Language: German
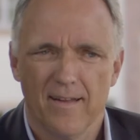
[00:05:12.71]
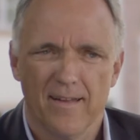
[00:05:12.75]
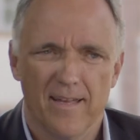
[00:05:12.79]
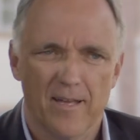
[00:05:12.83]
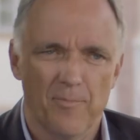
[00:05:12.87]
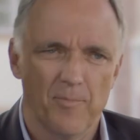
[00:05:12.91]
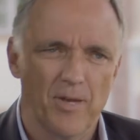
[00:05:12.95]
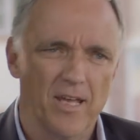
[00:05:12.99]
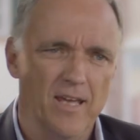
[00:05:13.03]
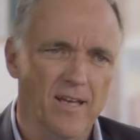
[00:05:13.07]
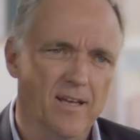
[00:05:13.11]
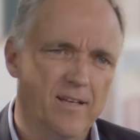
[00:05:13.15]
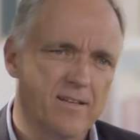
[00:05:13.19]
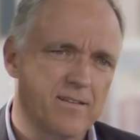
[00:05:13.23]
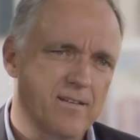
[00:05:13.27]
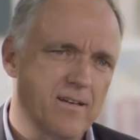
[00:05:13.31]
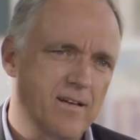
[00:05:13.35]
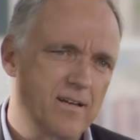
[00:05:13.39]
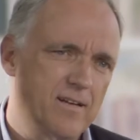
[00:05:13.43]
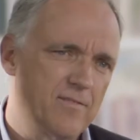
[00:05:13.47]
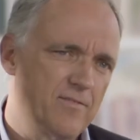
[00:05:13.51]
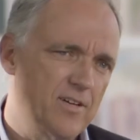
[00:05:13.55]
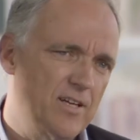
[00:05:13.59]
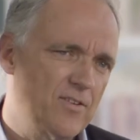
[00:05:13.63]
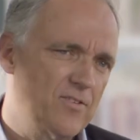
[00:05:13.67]
Im
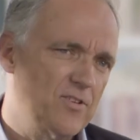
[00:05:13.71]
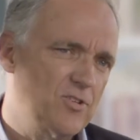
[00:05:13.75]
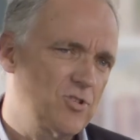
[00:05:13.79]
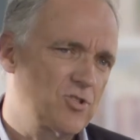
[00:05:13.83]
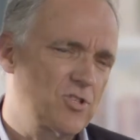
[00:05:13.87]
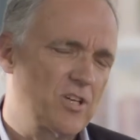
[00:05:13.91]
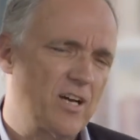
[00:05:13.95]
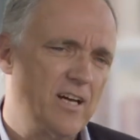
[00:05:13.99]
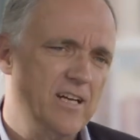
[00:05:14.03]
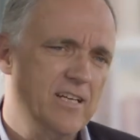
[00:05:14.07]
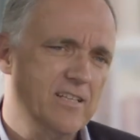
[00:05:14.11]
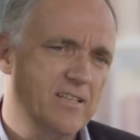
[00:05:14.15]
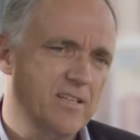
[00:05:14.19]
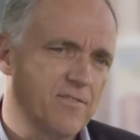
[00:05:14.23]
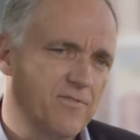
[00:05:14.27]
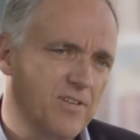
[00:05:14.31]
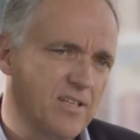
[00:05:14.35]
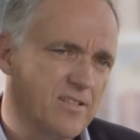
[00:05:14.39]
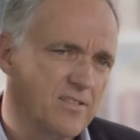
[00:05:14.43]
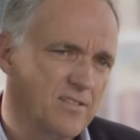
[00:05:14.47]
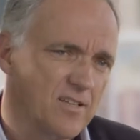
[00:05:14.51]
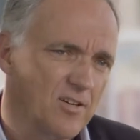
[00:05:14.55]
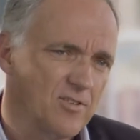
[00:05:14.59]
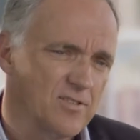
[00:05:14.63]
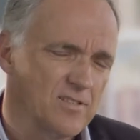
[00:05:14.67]
Gegenteil, wer sich streitet,
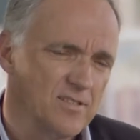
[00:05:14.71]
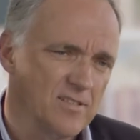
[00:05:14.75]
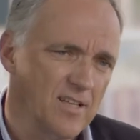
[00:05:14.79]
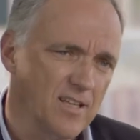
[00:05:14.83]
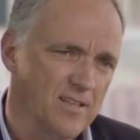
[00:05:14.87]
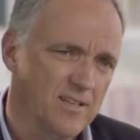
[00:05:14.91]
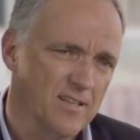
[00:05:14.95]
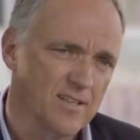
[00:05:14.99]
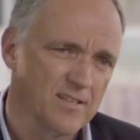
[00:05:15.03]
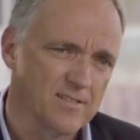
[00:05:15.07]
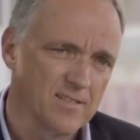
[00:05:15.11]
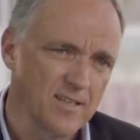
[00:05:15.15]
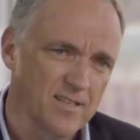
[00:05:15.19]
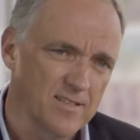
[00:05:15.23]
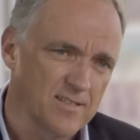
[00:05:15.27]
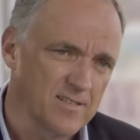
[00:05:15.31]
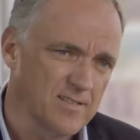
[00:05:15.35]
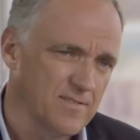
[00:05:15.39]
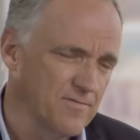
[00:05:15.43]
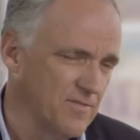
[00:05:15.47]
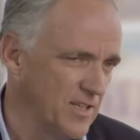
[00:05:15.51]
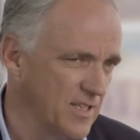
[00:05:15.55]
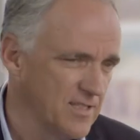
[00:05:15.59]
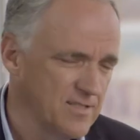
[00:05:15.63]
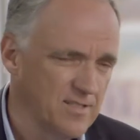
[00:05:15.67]
wer sich
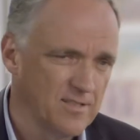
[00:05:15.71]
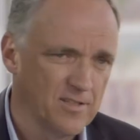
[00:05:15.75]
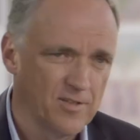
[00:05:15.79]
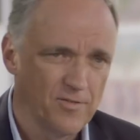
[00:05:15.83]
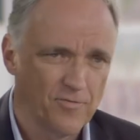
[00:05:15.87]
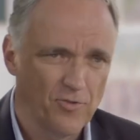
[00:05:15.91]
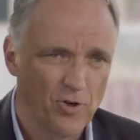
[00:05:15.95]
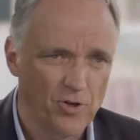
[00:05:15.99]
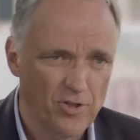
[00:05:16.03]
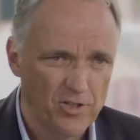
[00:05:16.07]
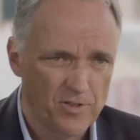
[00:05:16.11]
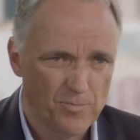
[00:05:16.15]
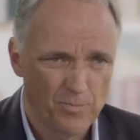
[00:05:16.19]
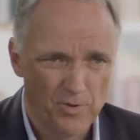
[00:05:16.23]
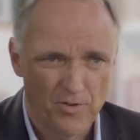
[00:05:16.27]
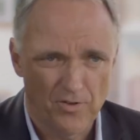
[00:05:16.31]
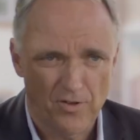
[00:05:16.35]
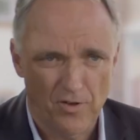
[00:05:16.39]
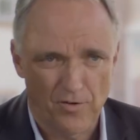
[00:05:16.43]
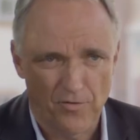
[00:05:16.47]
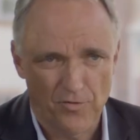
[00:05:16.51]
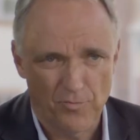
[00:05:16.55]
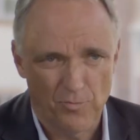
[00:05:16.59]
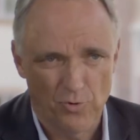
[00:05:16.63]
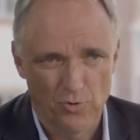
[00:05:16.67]
auseinandersetzt, wenn es nicht völlig bis
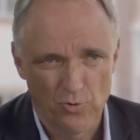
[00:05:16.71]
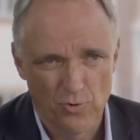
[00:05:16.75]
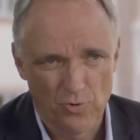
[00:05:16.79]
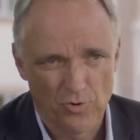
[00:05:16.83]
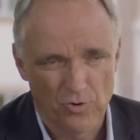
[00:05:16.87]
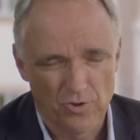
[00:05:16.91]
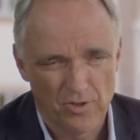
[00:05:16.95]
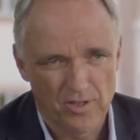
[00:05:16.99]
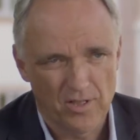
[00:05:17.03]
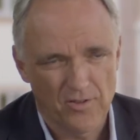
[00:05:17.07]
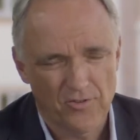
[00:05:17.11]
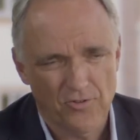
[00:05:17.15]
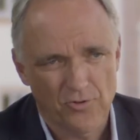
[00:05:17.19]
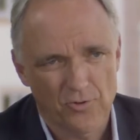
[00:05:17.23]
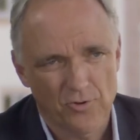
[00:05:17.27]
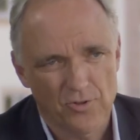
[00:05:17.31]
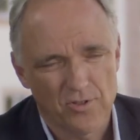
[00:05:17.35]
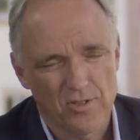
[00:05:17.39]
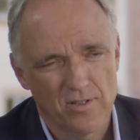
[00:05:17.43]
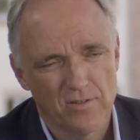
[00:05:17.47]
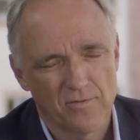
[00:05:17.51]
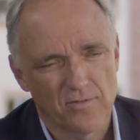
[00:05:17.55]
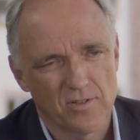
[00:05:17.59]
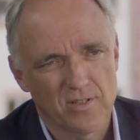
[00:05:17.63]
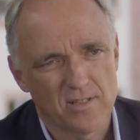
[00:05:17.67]
aufs Blut und
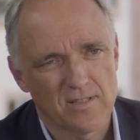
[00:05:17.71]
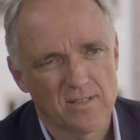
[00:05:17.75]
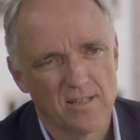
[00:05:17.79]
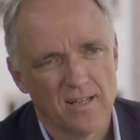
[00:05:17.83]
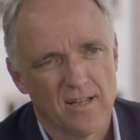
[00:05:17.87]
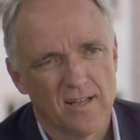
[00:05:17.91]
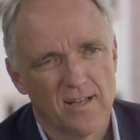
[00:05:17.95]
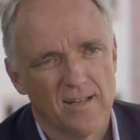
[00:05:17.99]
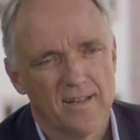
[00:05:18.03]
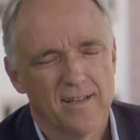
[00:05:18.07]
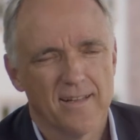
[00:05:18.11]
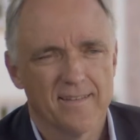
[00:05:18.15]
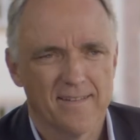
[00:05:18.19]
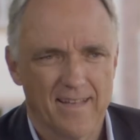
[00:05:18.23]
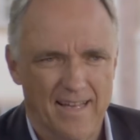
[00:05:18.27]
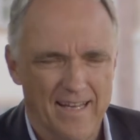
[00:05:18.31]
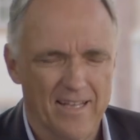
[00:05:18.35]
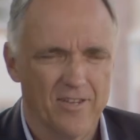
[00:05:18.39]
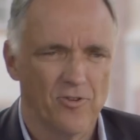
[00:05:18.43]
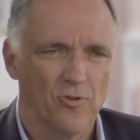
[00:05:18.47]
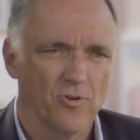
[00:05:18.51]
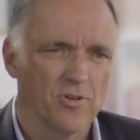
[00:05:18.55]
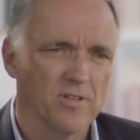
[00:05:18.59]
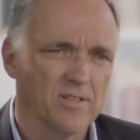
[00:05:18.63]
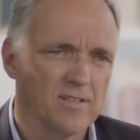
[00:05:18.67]
destruktiv ist, der
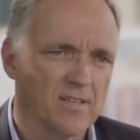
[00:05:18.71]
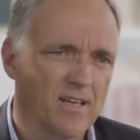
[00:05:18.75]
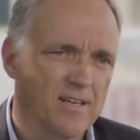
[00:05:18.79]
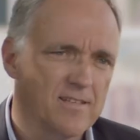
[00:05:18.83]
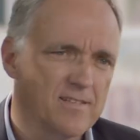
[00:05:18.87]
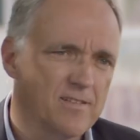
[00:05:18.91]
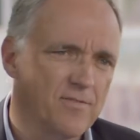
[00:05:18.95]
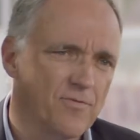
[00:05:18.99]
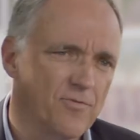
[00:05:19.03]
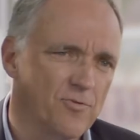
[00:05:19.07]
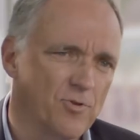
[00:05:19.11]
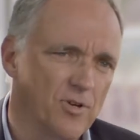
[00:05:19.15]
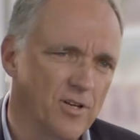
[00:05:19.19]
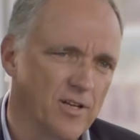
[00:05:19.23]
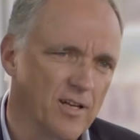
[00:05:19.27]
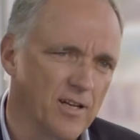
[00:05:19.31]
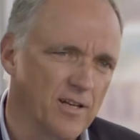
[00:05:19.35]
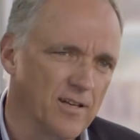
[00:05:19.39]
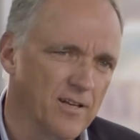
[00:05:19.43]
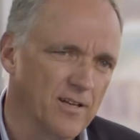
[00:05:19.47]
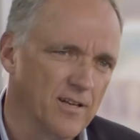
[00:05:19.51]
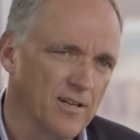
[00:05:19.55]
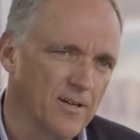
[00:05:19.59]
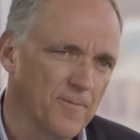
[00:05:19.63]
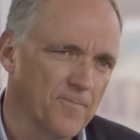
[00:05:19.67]
hat noch Interesse
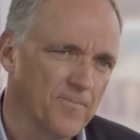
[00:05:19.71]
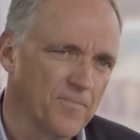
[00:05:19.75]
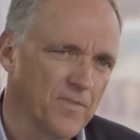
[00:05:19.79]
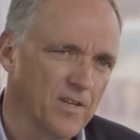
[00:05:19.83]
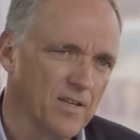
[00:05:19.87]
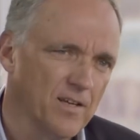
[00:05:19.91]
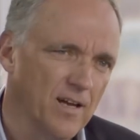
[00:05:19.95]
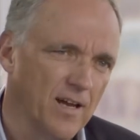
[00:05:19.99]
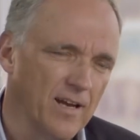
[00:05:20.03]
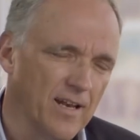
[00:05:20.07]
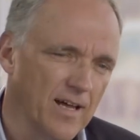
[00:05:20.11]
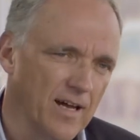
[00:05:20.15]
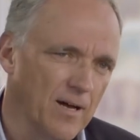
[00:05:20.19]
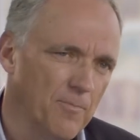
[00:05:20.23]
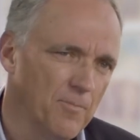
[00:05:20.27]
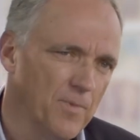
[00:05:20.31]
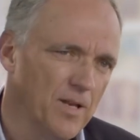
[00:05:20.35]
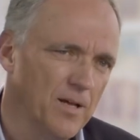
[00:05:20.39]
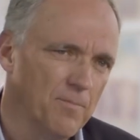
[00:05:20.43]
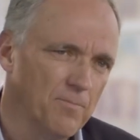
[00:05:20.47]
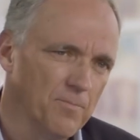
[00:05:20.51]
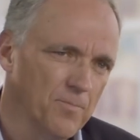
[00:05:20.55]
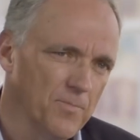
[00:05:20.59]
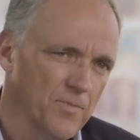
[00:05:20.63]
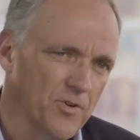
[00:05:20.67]
füreinander. Die
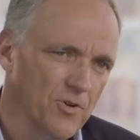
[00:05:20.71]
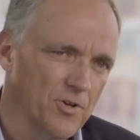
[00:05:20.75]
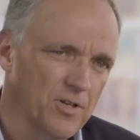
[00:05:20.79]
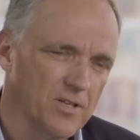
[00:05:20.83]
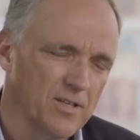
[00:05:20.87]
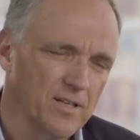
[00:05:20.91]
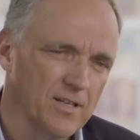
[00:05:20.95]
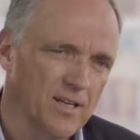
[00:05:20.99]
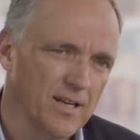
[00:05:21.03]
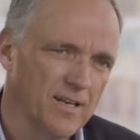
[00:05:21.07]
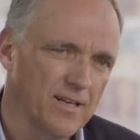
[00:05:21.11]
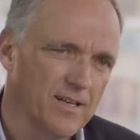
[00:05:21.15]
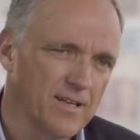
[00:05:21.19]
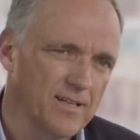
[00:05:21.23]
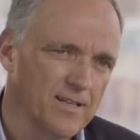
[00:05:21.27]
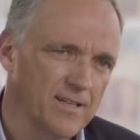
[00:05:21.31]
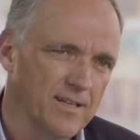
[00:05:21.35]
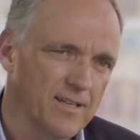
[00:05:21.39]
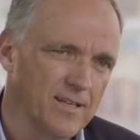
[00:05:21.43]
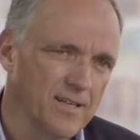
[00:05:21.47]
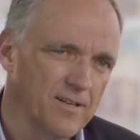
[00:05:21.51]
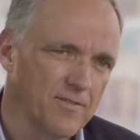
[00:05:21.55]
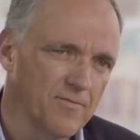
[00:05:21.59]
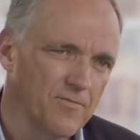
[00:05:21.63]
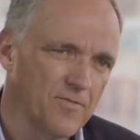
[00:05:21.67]
Alarmlampen sollten dann
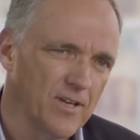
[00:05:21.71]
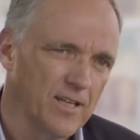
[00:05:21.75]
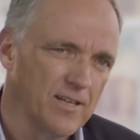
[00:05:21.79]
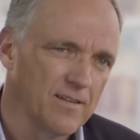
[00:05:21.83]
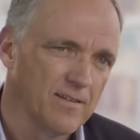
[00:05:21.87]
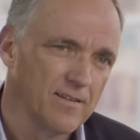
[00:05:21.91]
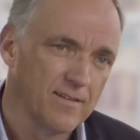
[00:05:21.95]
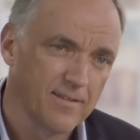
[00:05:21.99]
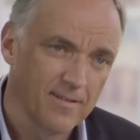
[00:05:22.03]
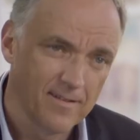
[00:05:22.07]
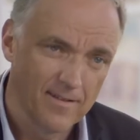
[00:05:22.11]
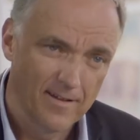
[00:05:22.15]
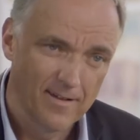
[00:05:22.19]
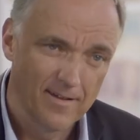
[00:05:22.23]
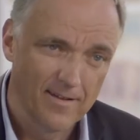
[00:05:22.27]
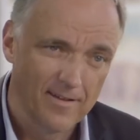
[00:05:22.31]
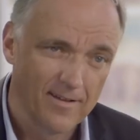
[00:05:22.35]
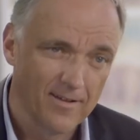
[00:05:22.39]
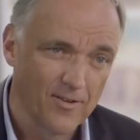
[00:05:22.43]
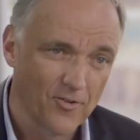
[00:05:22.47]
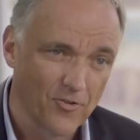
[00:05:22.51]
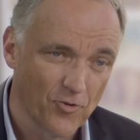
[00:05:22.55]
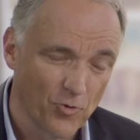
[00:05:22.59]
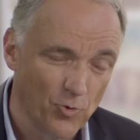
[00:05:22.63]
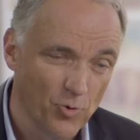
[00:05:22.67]
angehen, wenn
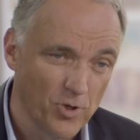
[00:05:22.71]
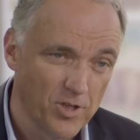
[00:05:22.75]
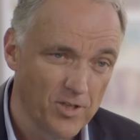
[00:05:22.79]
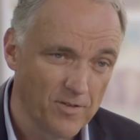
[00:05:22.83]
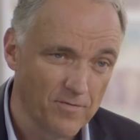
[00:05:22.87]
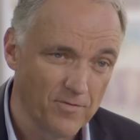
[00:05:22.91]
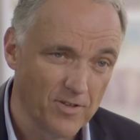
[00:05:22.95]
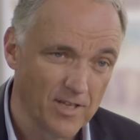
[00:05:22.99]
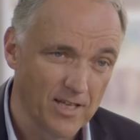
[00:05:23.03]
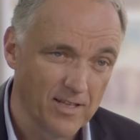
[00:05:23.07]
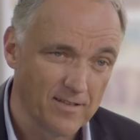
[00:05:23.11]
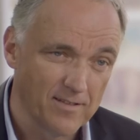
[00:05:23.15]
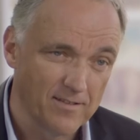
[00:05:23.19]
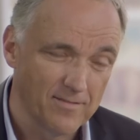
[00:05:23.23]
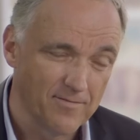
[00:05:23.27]
es ruhig wird,